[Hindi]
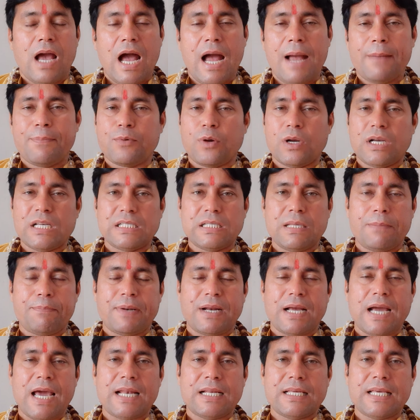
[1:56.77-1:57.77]
आपको किसी
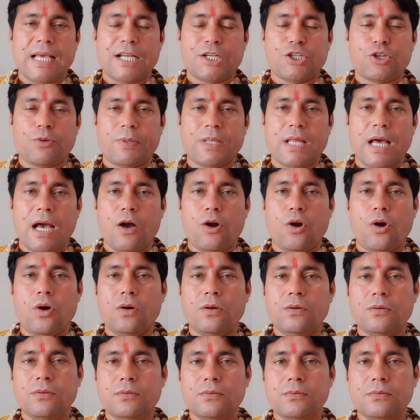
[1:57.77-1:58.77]
प्रकार की असुविधा हो
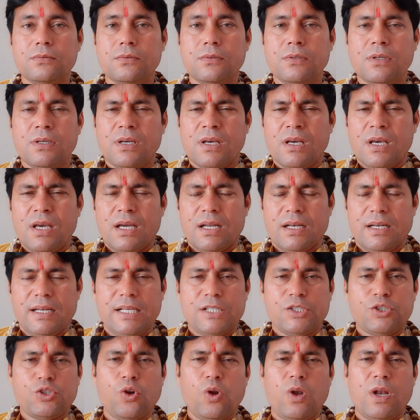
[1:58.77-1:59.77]

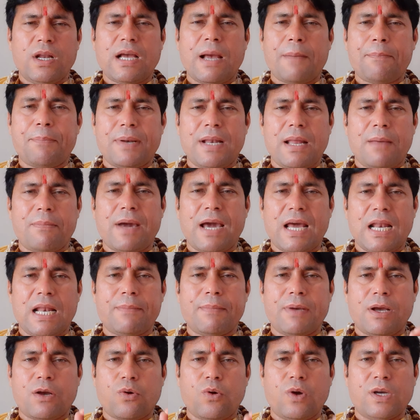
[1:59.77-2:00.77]
निशुल्क अपने बारे
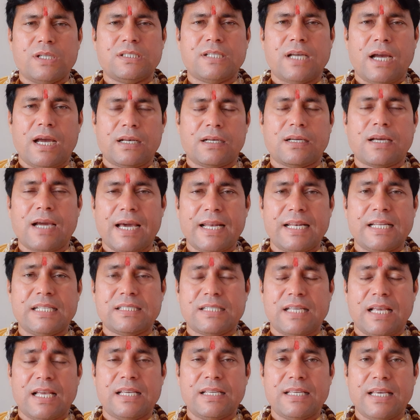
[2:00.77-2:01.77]
में कोई जानकारी
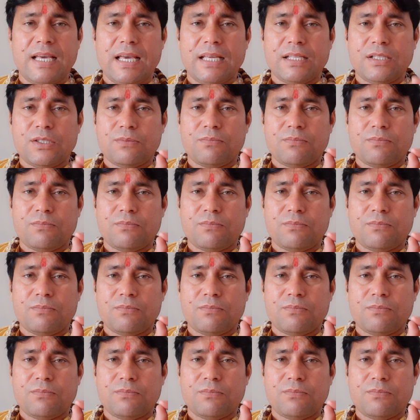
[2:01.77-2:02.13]
चाहिए